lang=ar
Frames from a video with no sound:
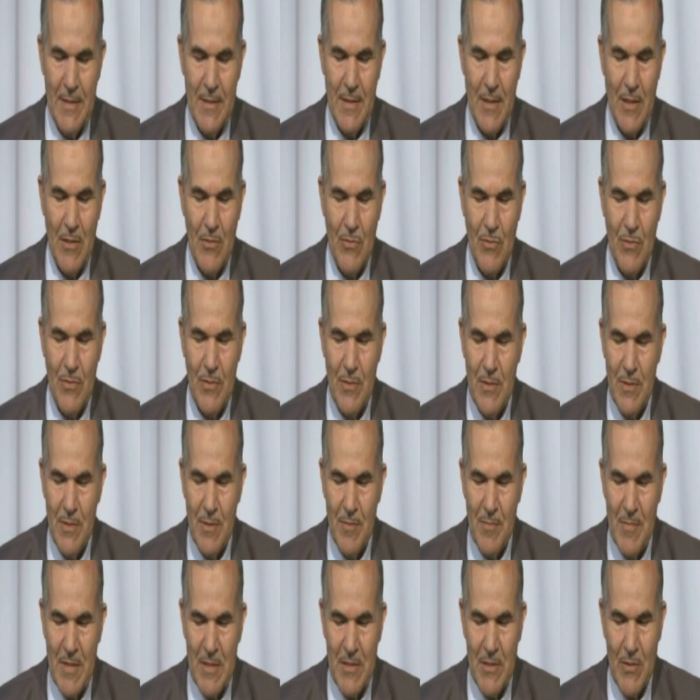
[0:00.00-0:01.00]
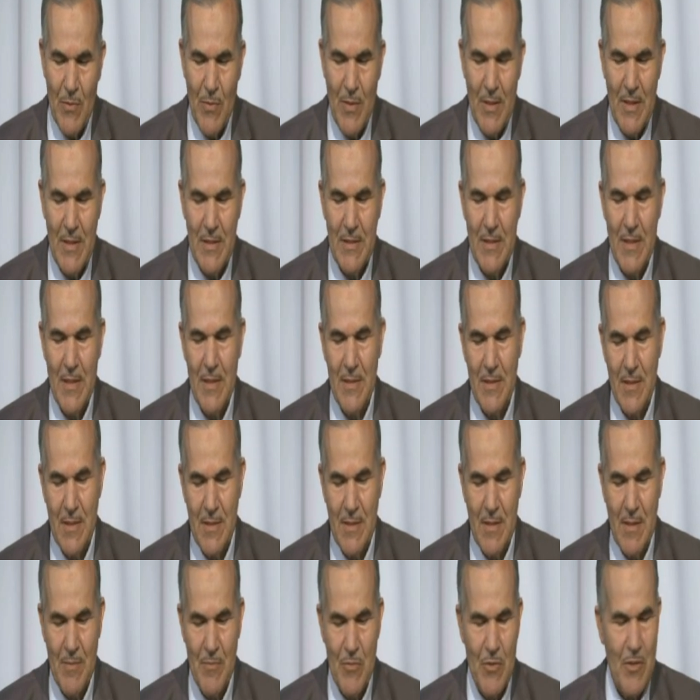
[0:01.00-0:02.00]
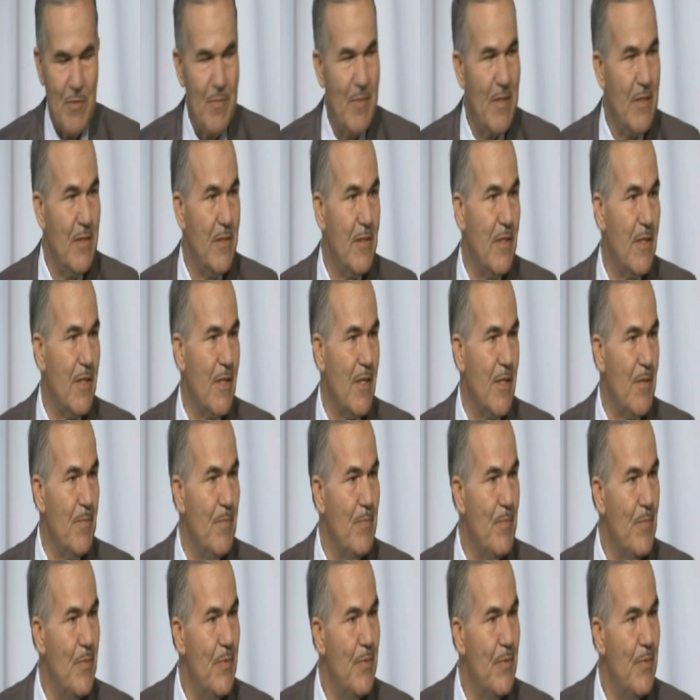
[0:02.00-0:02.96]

تردد المادة الوحيدة التي يستعملها هي مادة الكذب